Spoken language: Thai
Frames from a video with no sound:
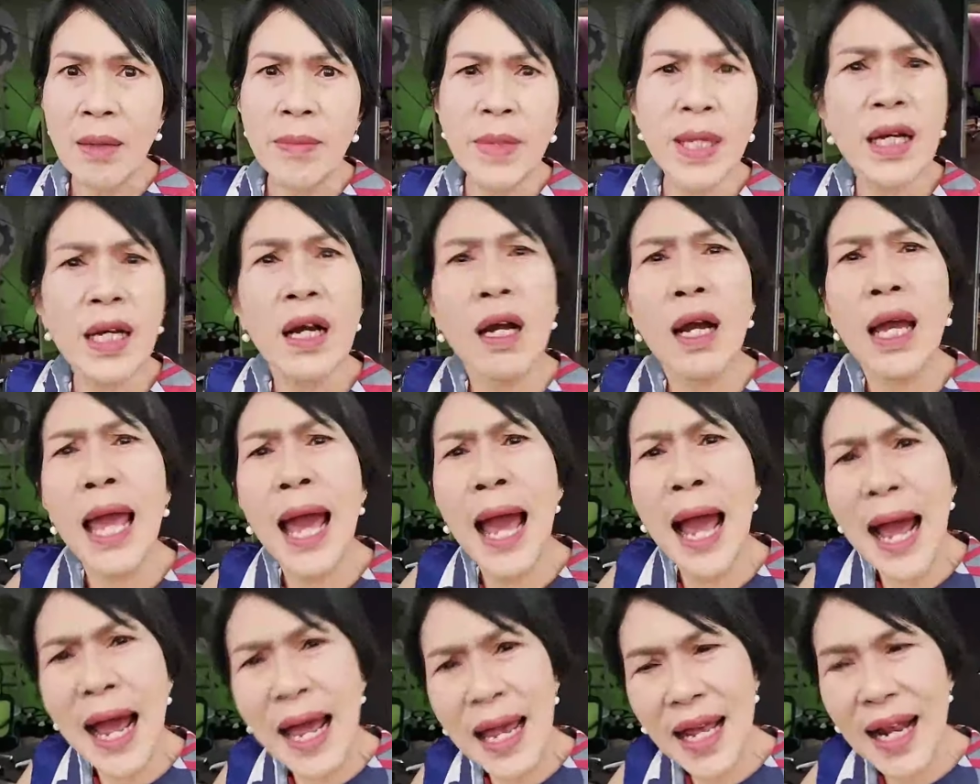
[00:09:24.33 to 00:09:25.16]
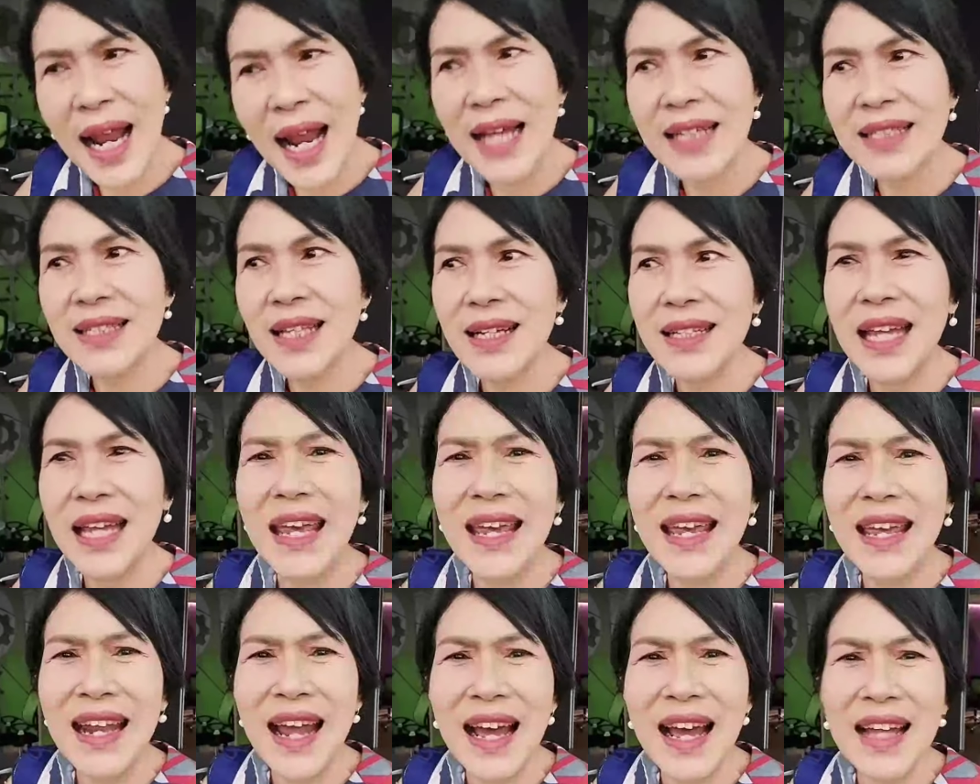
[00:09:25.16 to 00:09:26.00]
ไม่เคยหายอะไรสัก
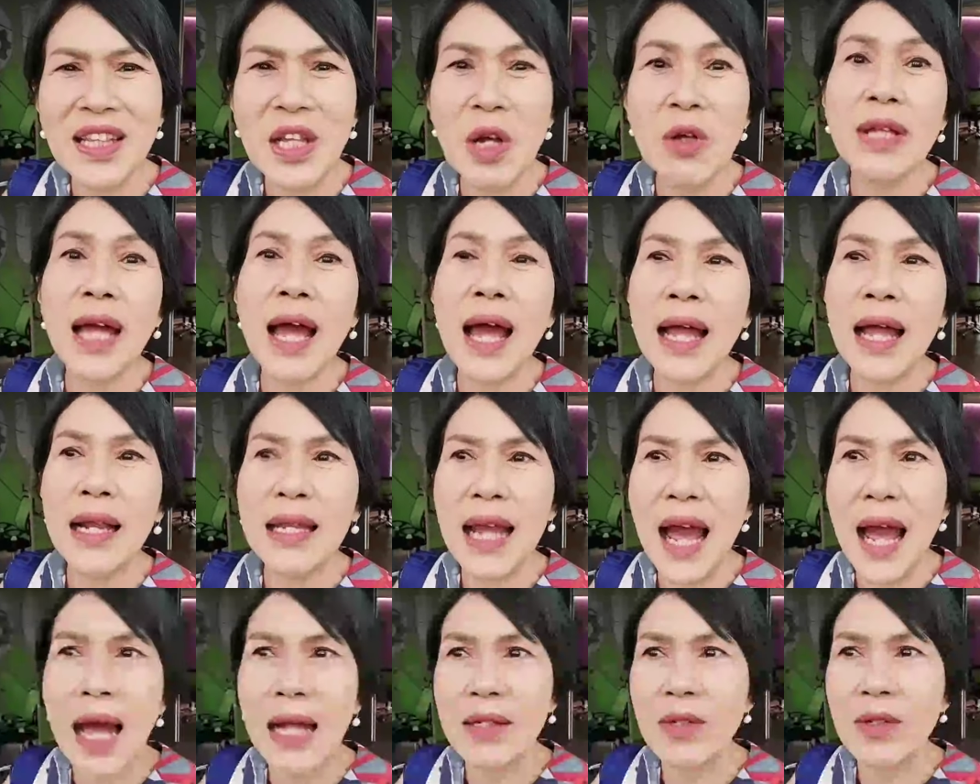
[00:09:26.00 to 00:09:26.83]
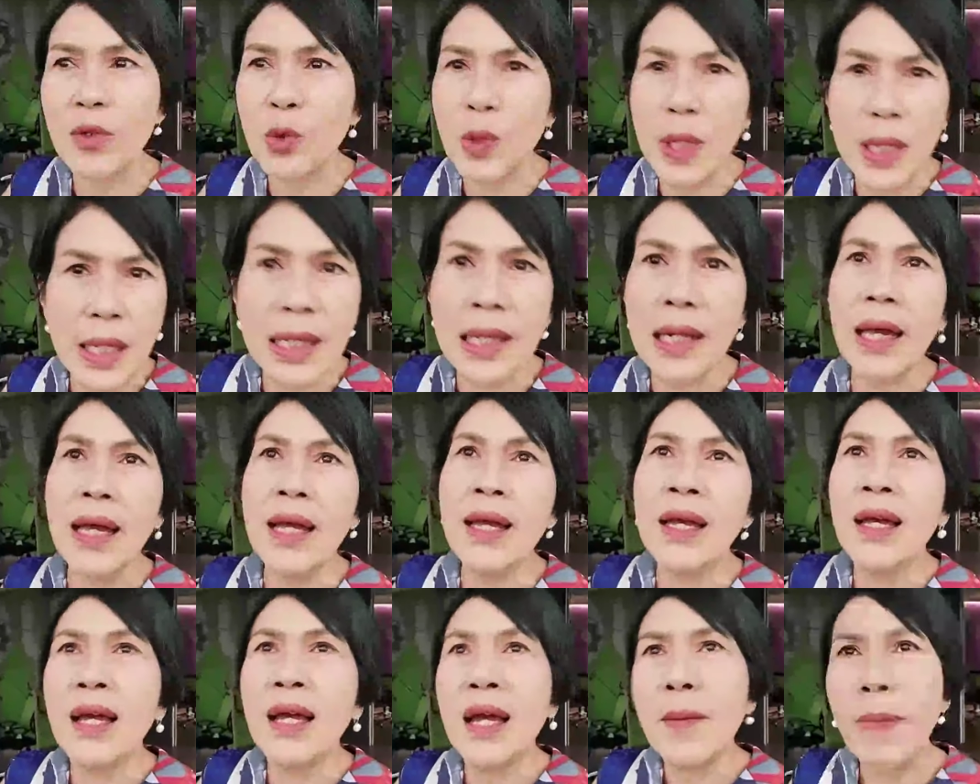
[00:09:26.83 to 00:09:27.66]
ทีนะต้องทานยาทุกทีเลย
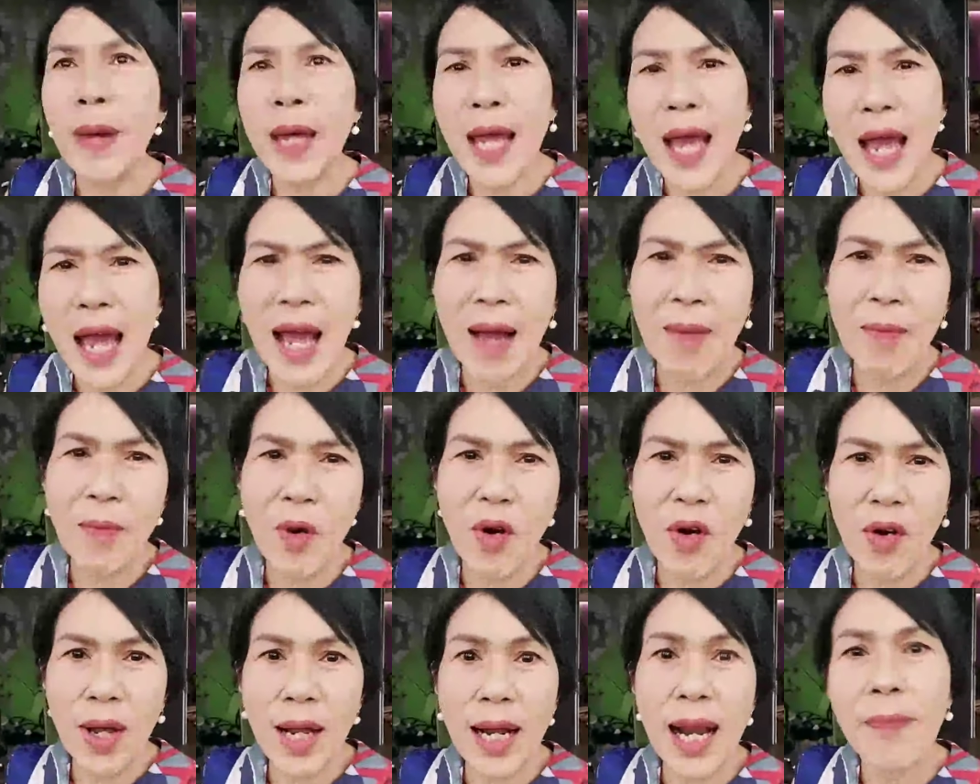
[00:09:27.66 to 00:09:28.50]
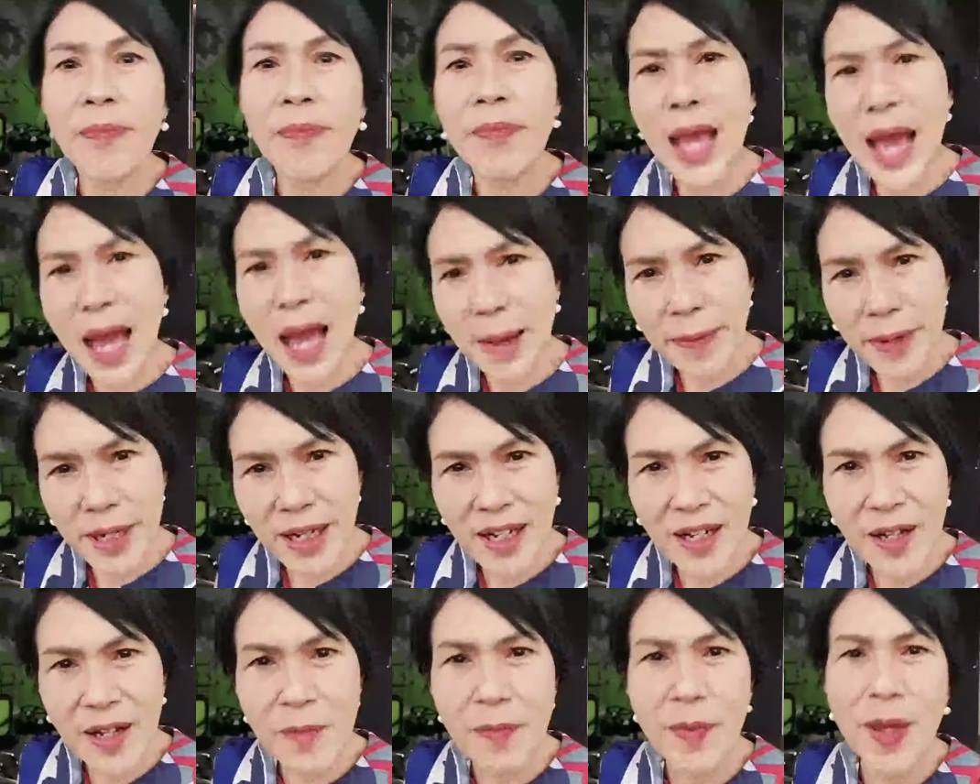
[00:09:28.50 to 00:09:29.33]
ไปหาหมอก็รับยา
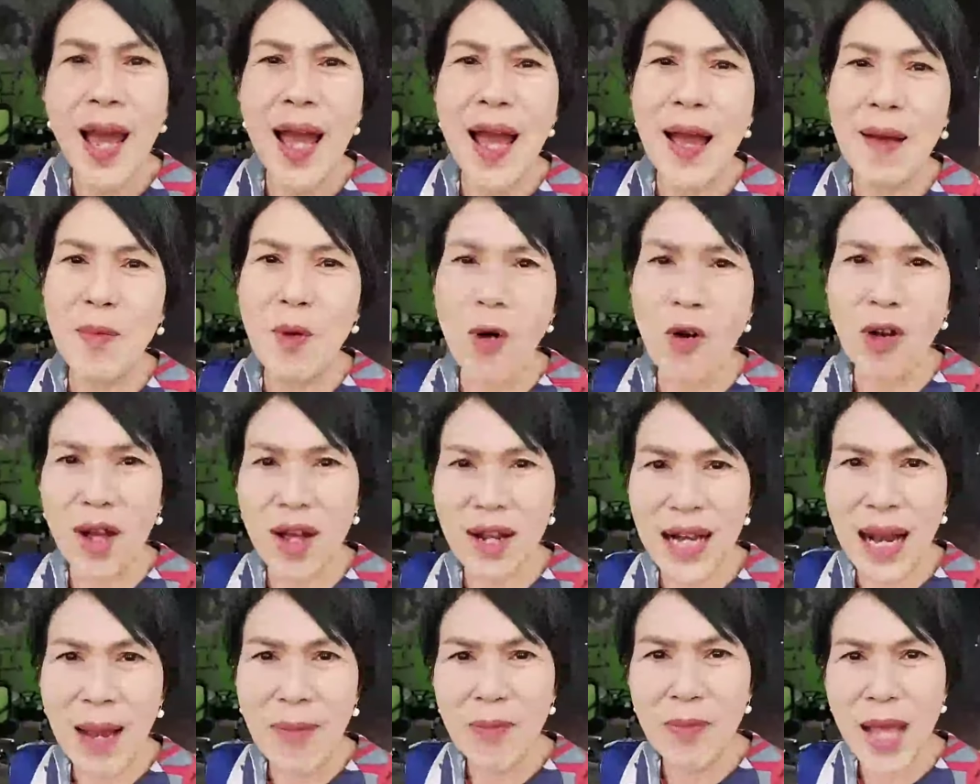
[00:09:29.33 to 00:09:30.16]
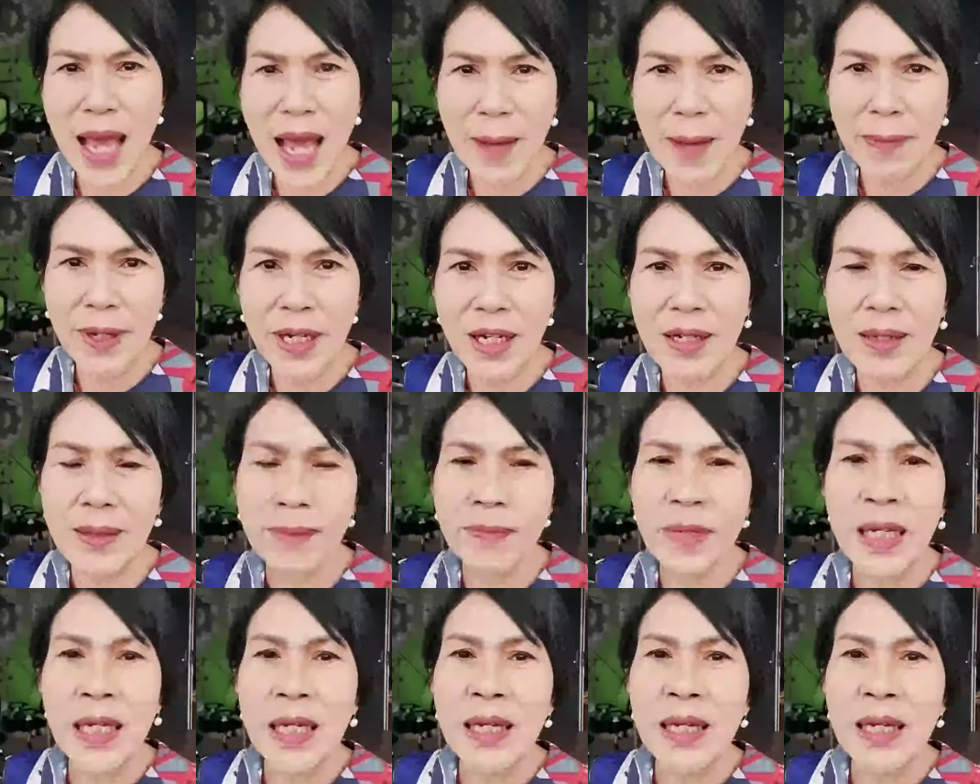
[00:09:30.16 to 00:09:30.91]
เพิ่มไปหาหมอก็รับยาเพิ่ม